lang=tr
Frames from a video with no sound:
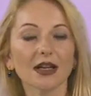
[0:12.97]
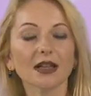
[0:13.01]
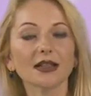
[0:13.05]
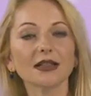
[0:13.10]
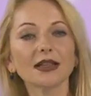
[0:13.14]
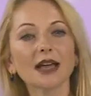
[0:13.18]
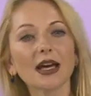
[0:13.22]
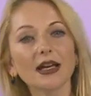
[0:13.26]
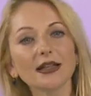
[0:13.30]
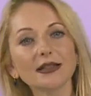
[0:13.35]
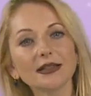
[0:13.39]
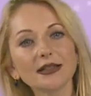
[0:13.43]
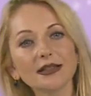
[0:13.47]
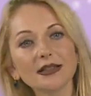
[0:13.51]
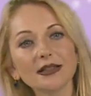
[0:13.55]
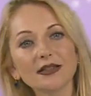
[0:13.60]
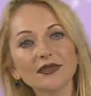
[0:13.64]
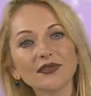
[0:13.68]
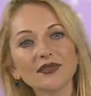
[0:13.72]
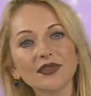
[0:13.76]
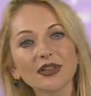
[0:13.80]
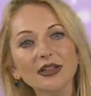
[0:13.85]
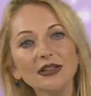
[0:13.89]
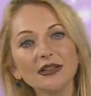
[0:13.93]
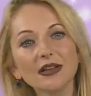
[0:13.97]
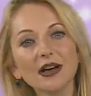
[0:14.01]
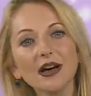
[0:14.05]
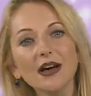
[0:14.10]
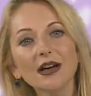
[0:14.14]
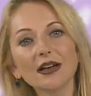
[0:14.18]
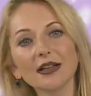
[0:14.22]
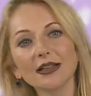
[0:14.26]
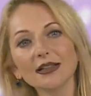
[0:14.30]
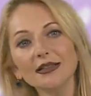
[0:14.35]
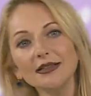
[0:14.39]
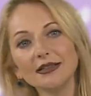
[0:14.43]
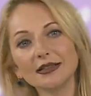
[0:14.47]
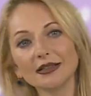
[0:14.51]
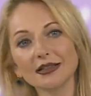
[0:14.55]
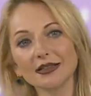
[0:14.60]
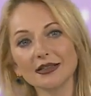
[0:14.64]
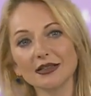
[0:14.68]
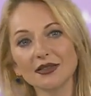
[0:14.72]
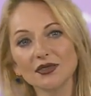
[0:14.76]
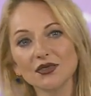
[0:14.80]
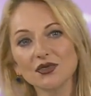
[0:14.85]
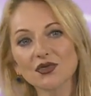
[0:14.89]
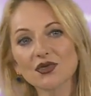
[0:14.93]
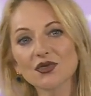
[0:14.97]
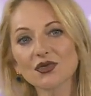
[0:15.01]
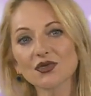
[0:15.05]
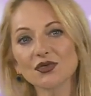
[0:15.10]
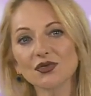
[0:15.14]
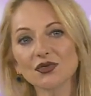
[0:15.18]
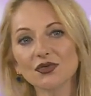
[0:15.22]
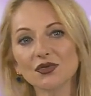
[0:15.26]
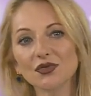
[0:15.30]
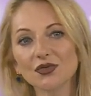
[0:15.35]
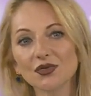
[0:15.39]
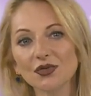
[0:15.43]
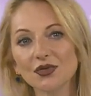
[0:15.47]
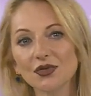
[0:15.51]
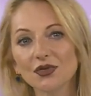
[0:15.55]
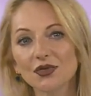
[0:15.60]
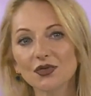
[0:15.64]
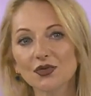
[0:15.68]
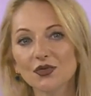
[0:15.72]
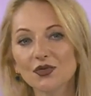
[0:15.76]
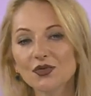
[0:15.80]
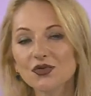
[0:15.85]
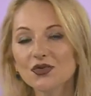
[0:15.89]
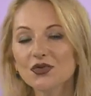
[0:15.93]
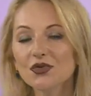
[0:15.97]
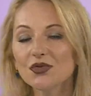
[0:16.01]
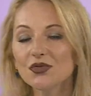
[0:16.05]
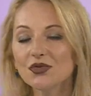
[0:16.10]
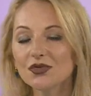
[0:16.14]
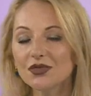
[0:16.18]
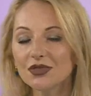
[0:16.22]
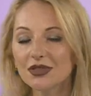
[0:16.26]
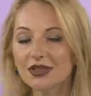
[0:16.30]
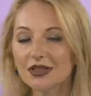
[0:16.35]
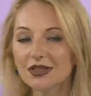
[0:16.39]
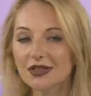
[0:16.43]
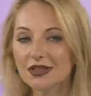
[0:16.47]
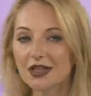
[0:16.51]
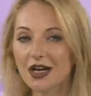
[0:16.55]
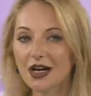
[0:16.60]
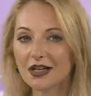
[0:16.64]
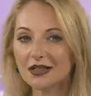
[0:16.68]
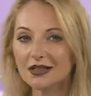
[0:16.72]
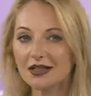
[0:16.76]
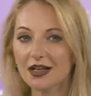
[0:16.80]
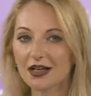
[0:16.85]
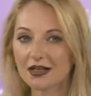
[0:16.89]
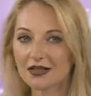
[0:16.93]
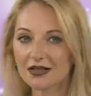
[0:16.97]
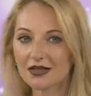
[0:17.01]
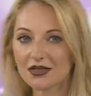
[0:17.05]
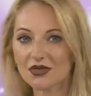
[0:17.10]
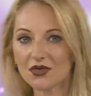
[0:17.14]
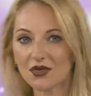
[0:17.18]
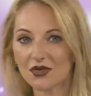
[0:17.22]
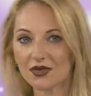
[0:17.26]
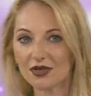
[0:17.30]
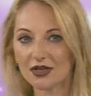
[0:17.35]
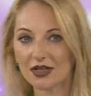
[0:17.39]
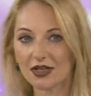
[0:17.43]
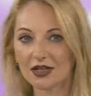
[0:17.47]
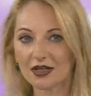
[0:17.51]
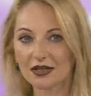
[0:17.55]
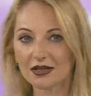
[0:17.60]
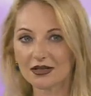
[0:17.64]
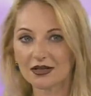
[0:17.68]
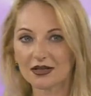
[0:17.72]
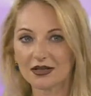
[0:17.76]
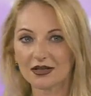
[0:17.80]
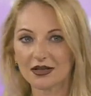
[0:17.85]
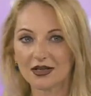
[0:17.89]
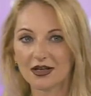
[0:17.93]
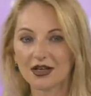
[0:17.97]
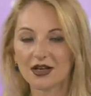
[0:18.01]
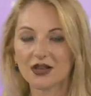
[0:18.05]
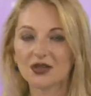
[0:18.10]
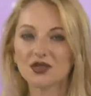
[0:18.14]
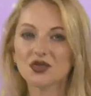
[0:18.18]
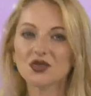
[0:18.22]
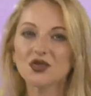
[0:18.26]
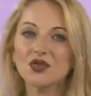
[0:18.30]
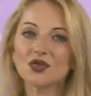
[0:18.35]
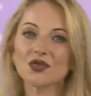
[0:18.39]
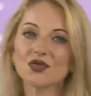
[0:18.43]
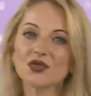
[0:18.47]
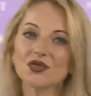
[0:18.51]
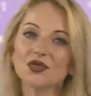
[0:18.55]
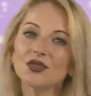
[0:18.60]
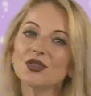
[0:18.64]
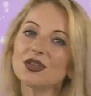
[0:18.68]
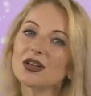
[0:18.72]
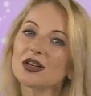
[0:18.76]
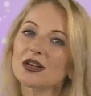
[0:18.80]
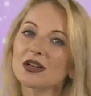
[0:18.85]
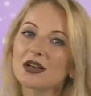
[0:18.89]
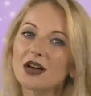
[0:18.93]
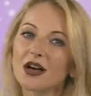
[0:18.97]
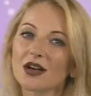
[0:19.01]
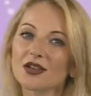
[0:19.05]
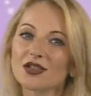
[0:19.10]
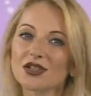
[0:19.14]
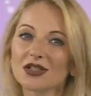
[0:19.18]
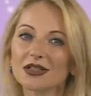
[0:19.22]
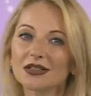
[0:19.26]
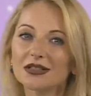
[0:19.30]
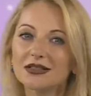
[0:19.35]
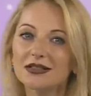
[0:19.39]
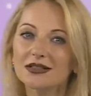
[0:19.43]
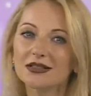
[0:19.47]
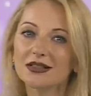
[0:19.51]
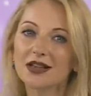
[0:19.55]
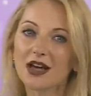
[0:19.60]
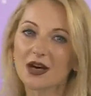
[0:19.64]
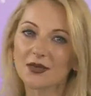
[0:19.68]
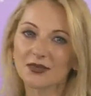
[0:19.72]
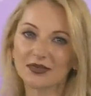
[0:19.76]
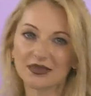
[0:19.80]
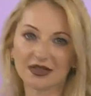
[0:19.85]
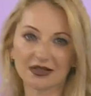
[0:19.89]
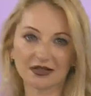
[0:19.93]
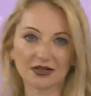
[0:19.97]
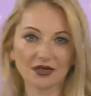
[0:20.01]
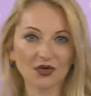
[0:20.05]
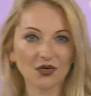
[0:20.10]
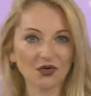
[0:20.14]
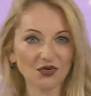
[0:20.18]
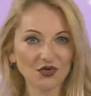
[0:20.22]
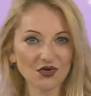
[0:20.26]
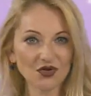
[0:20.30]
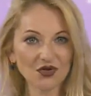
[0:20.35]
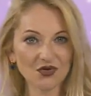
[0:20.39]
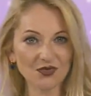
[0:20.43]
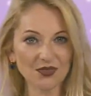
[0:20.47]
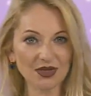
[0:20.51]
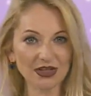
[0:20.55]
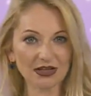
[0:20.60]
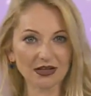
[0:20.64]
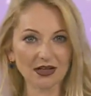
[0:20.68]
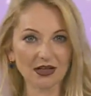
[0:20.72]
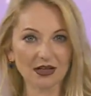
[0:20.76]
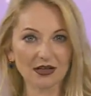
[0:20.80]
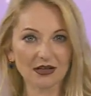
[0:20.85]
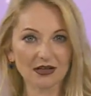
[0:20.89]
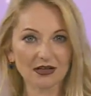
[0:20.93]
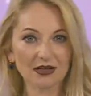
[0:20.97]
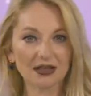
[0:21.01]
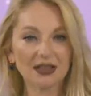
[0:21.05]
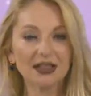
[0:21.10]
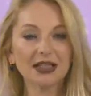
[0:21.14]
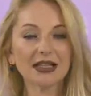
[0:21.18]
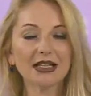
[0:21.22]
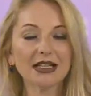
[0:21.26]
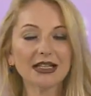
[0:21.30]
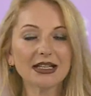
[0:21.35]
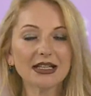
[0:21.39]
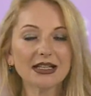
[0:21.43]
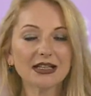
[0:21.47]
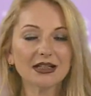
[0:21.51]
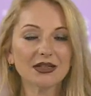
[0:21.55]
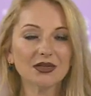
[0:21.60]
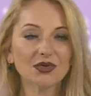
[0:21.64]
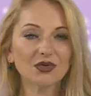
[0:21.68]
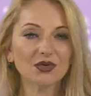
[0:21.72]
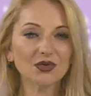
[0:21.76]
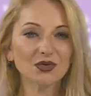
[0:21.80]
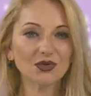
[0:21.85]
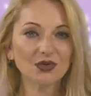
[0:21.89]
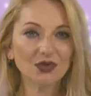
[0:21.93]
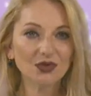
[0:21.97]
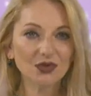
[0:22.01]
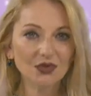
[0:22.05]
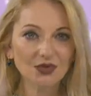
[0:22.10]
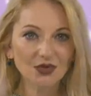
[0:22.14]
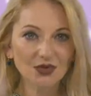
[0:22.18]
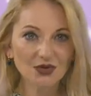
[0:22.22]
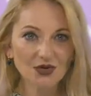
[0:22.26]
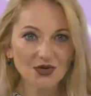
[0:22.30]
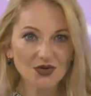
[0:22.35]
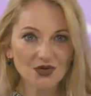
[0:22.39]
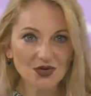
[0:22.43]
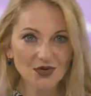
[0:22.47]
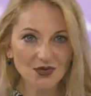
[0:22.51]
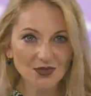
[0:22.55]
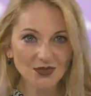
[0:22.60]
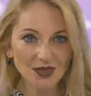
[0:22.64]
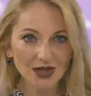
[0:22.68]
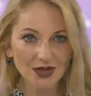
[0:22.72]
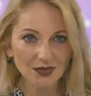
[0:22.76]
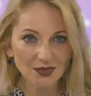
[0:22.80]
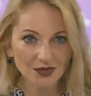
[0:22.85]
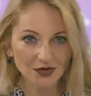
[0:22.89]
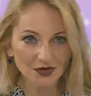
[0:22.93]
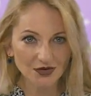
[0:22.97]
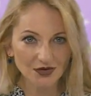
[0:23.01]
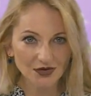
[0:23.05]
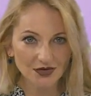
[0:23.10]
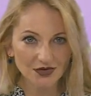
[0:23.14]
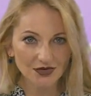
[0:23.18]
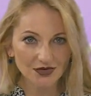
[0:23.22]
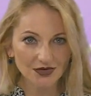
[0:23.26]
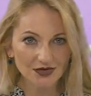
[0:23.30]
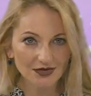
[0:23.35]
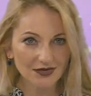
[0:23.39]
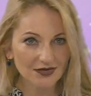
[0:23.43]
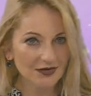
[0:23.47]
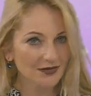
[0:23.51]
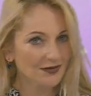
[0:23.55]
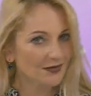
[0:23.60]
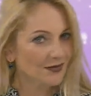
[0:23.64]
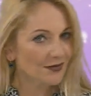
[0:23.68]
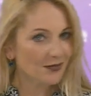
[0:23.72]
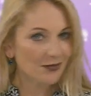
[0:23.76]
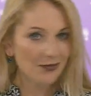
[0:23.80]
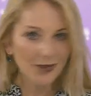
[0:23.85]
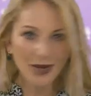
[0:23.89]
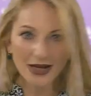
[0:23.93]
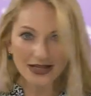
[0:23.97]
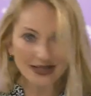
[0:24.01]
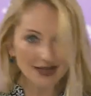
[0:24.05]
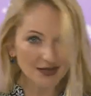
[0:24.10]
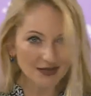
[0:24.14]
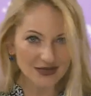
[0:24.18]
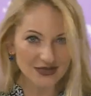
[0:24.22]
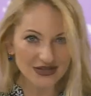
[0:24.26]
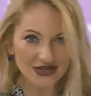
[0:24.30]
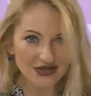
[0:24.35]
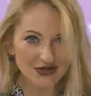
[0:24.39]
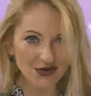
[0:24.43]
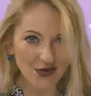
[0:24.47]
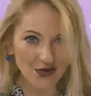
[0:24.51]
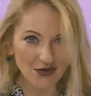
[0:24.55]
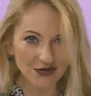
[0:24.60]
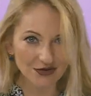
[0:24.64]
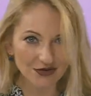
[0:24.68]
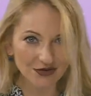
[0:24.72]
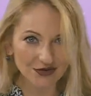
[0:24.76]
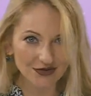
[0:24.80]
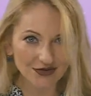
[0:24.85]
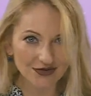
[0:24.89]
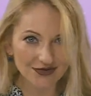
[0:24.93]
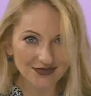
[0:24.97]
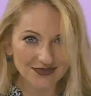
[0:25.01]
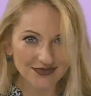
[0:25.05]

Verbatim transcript: kendini feda ettiğini düşündüğü uzun yıllardan sonra çocuğuyla karşılıklı yaptığı konuşmada ilk duyduğu cümle budur. Bana mı sordun?